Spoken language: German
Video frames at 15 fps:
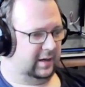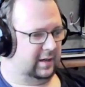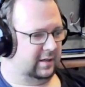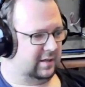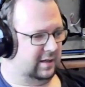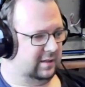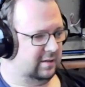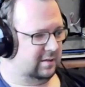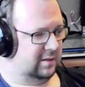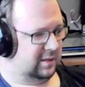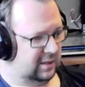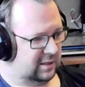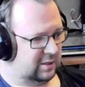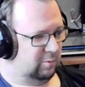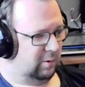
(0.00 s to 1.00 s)
das Ganze sieht
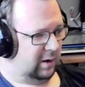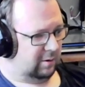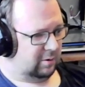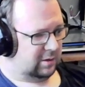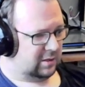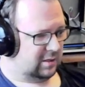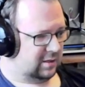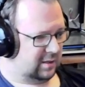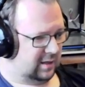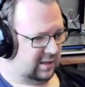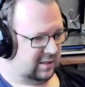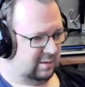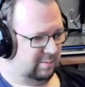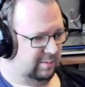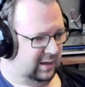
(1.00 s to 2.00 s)
jetzt so aus,
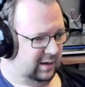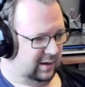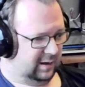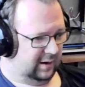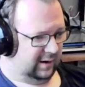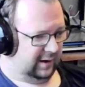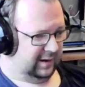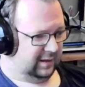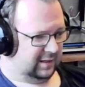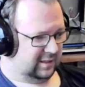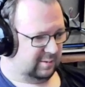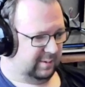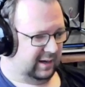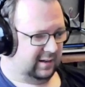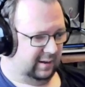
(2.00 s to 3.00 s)
dass wir eine
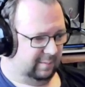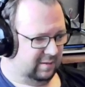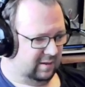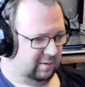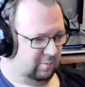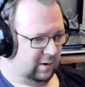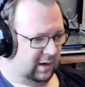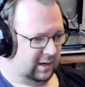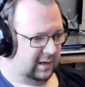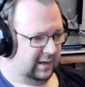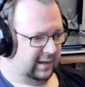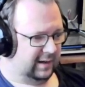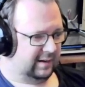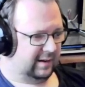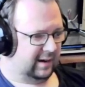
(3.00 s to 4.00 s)
zweite MCU
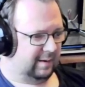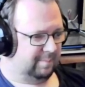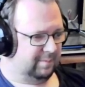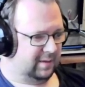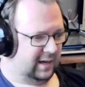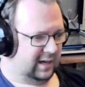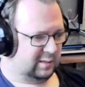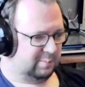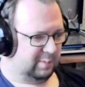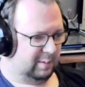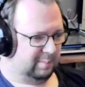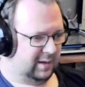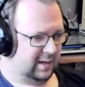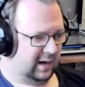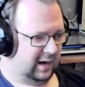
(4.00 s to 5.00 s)
angelegt haben, die heißt bei
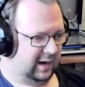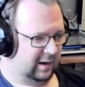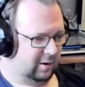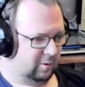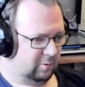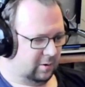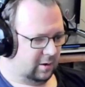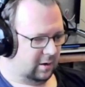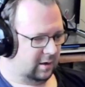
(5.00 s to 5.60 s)
mir I.O.